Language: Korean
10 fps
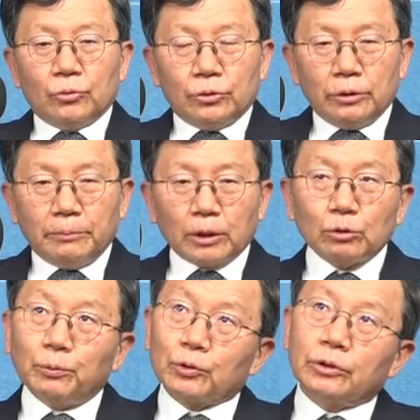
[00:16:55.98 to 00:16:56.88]
이 매튜
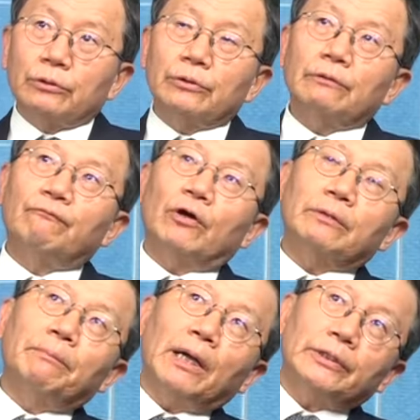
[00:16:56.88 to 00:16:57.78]
포팅어는
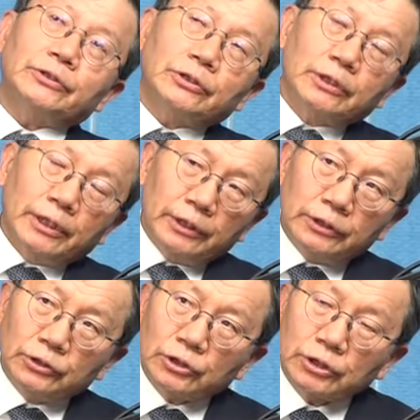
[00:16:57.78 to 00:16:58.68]
포렌
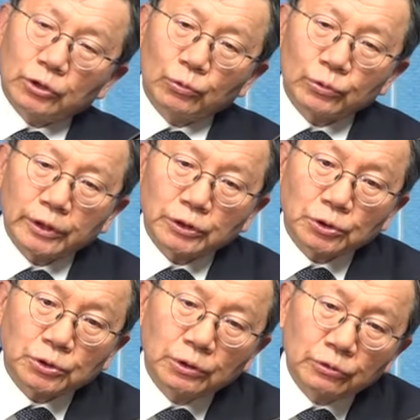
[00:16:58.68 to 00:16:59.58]
팔레스인가에 이제 기고를
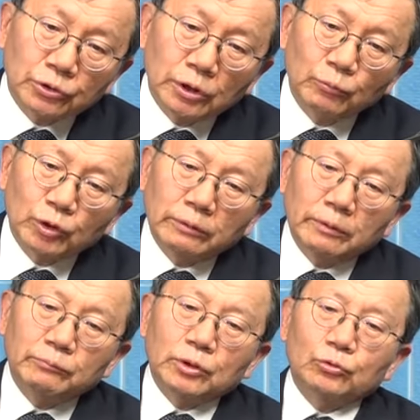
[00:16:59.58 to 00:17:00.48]
했었어요. 그때
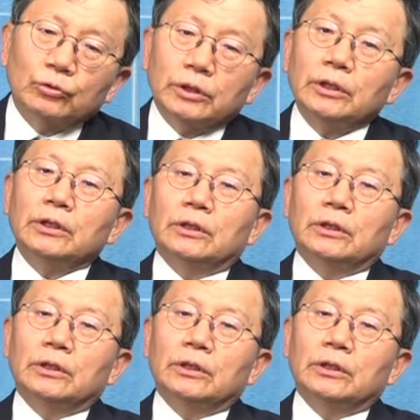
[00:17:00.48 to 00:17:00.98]
뭐냐면 미국이